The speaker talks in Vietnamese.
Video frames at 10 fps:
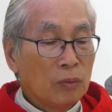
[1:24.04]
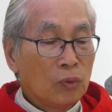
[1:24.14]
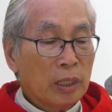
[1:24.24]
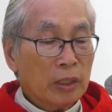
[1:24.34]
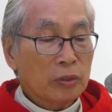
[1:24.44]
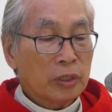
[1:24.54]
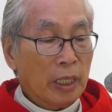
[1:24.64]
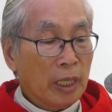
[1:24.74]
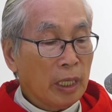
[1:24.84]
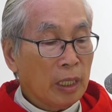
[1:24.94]
Vua lại còn
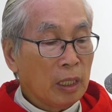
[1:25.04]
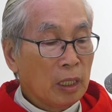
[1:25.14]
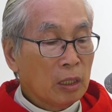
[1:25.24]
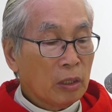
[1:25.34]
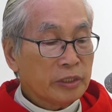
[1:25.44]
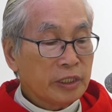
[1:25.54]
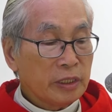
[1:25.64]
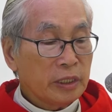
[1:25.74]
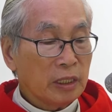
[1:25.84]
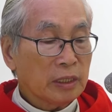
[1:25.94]
thề, con
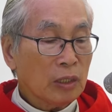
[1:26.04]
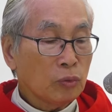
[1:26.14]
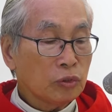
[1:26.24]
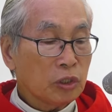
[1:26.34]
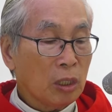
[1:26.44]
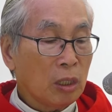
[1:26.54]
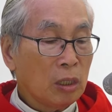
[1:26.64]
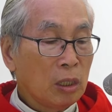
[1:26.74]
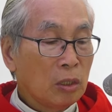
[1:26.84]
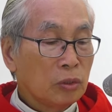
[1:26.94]
xin gì ta cũng
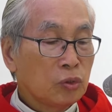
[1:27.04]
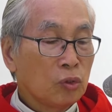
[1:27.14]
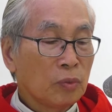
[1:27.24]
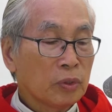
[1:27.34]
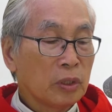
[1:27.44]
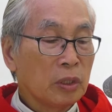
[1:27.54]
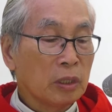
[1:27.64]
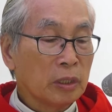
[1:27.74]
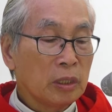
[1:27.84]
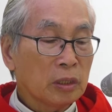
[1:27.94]
cho, dù một
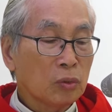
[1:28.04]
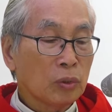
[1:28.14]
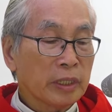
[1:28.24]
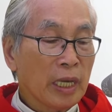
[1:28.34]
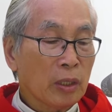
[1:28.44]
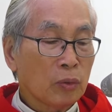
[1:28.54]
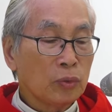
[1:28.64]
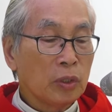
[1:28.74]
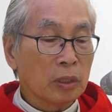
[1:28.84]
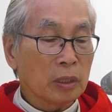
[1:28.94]
nửa nước của ta
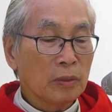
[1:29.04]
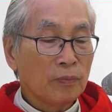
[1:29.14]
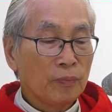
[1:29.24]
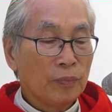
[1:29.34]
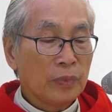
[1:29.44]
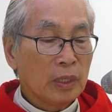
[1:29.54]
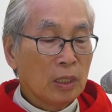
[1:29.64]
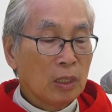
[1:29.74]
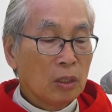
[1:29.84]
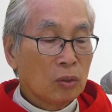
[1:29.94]
cũng được.
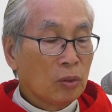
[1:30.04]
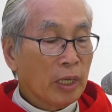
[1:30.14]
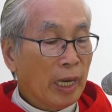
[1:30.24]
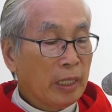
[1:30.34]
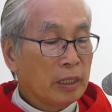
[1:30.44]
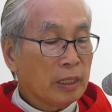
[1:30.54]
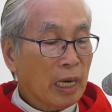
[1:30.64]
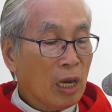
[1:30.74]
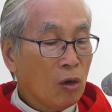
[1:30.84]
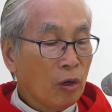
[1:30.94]
Cô gái đi
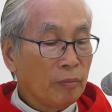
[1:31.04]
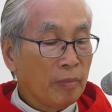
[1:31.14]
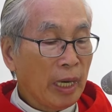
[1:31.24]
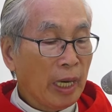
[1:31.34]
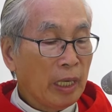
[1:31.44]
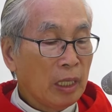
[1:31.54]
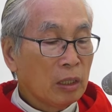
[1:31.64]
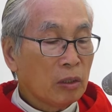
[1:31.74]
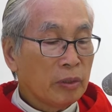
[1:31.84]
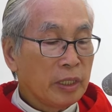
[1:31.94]
ra hỏi mẹ,
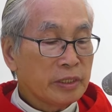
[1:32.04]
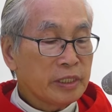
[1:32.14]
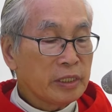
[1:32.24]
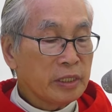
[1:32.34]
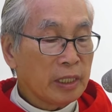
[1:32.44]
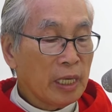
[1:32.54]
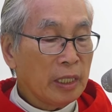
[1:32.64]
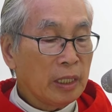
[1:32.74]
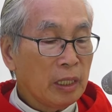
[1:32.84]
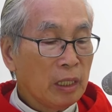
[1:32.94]
con nên xin gì
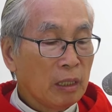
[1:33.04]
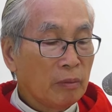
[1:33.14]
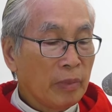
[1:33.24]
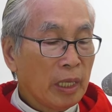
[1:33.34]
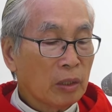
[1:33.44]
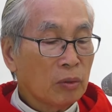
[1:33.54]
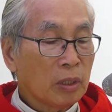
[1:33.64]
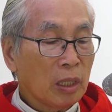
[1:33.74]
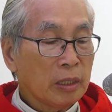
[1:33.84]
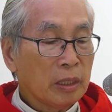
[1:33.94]
đây? Mẹ cô
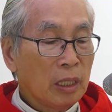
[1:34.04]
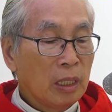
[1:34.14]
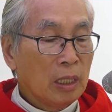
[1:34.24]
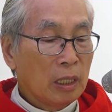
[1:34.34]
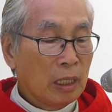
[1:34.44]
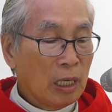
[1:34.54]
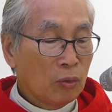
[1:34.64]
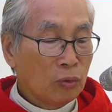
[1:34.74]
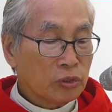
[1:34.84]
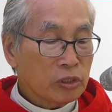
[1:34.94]
nói,
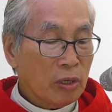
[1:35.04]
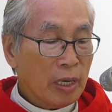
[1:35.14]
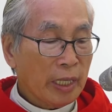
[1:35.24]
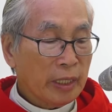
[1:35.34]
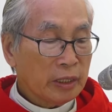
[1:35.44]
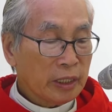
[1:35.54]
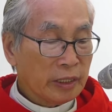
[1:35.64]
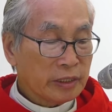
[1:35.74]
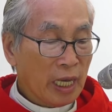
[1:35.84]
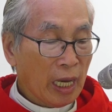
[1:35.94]
đầu do ăn
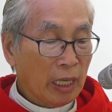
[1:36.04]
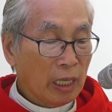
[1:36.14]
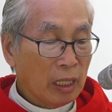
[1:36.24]
tẩy giả.